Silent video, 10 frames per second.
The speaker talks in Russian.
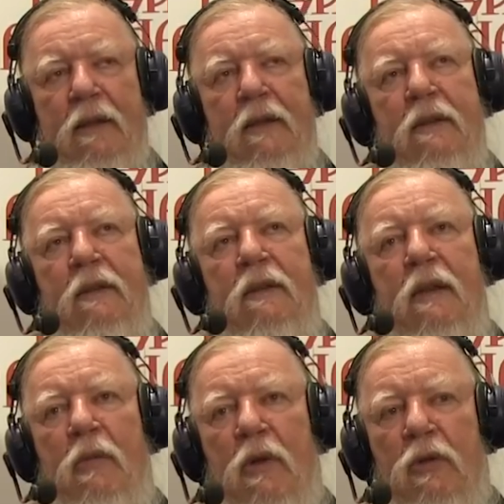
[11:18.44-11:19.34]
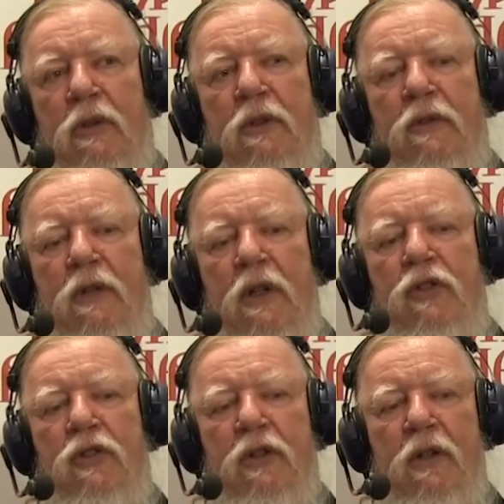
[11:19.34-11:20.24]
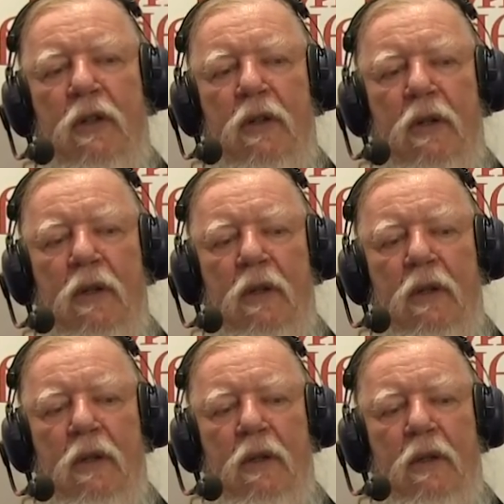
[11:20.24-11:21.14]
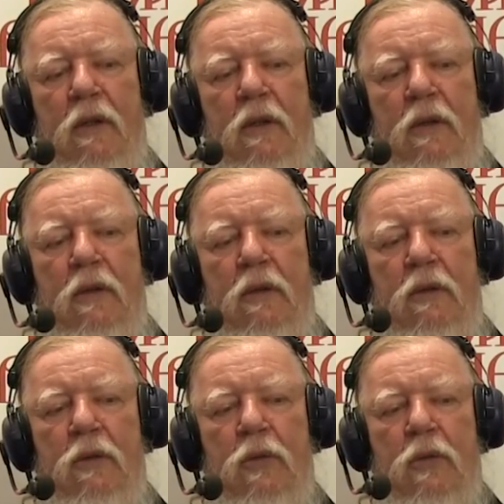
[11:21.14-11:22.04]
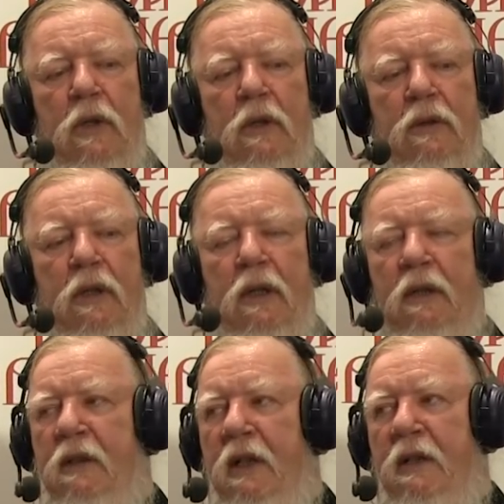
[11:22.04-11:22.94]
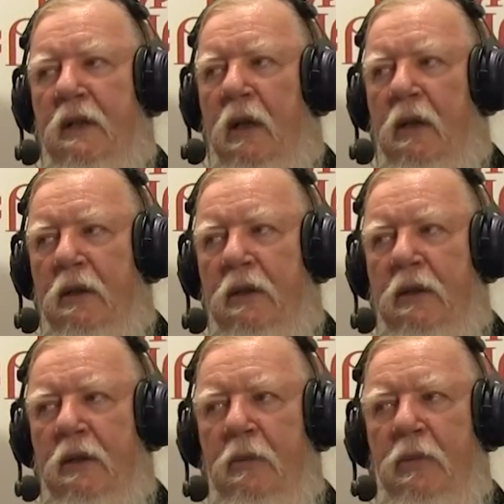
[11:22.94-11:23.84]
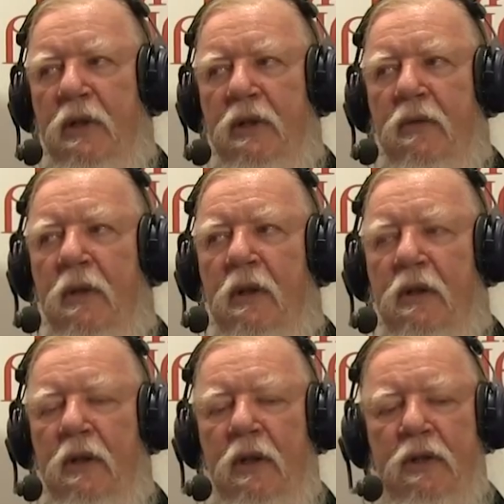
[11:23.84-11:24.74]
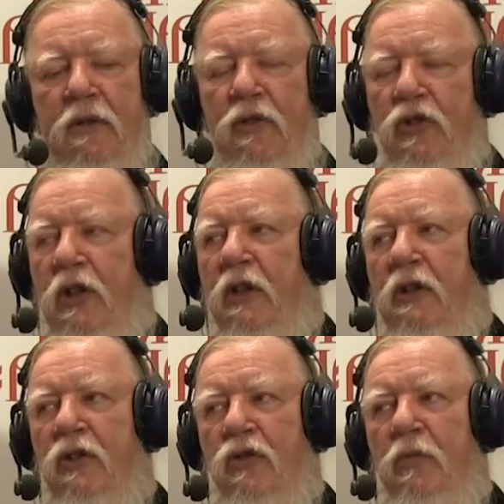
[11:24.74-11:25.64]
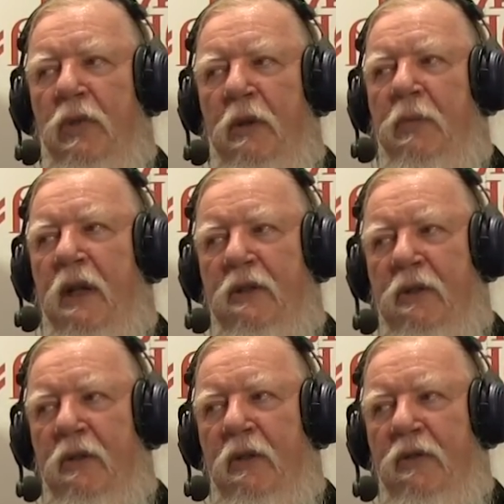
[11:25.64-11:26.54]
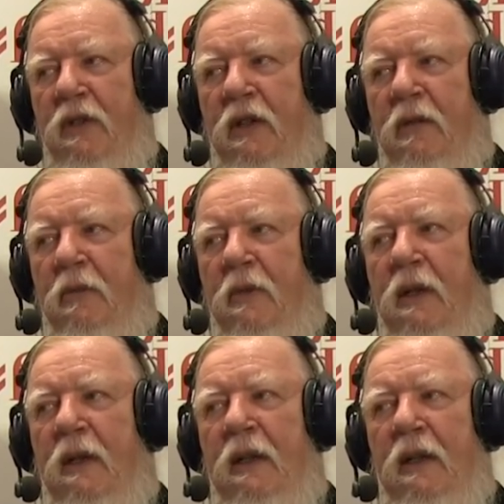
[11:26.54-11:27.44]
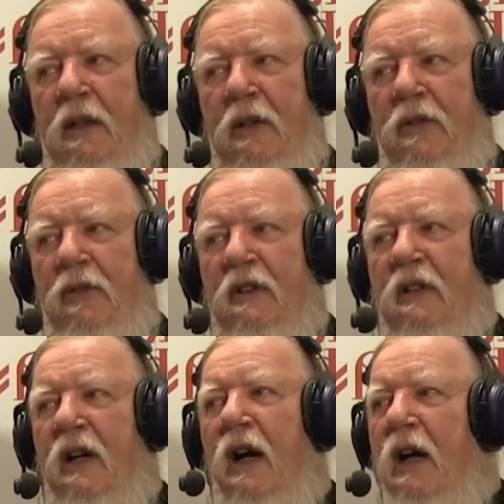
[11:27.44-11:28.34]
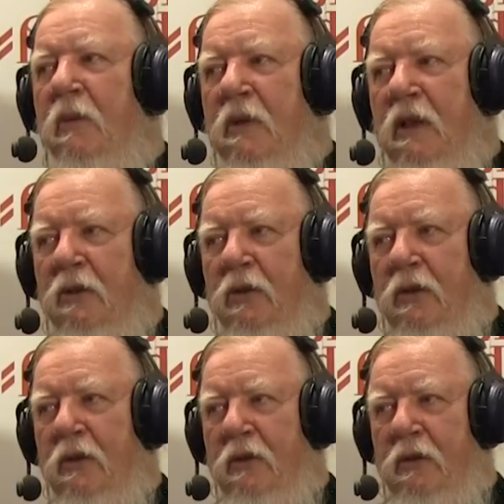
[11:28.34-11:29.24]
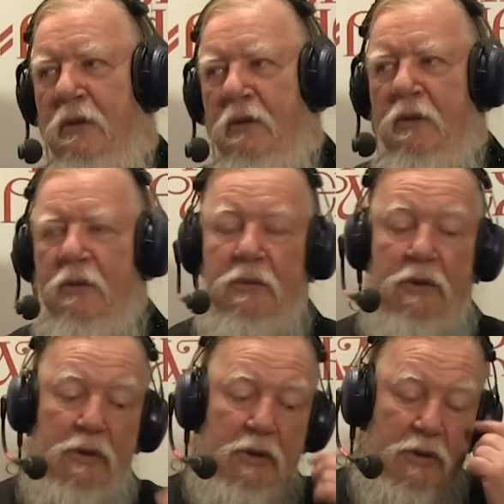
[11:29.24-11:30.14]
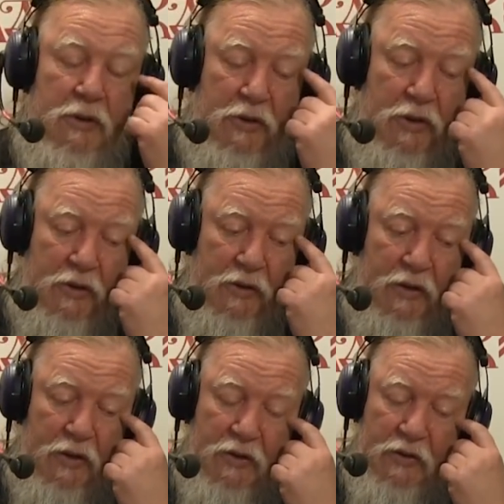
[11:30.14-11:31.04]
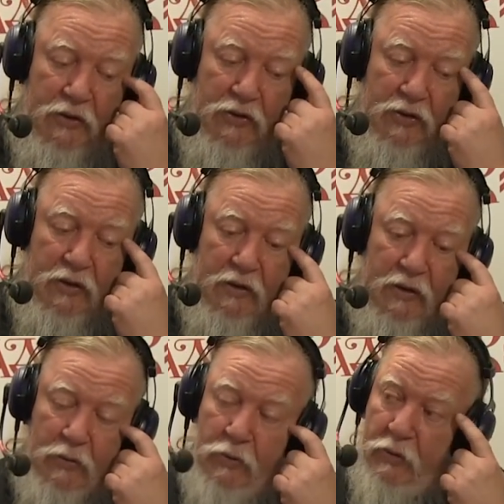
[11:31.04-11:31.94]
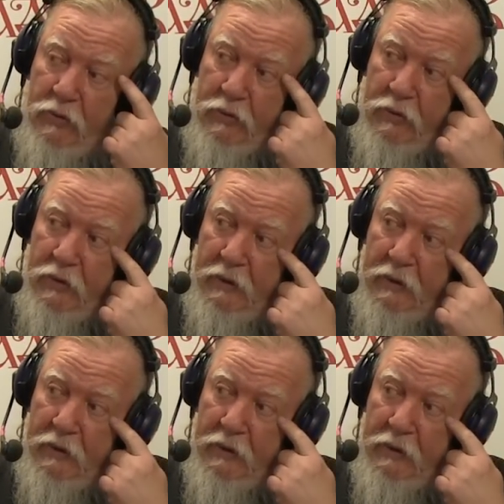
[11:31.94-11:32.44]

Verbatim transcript: Э, наоборот, это всячески э, ну, как-то отрицалось и призывало для священники, чтобы препятствовали всяким венкам, которые Потому что это чисто языческие такое э,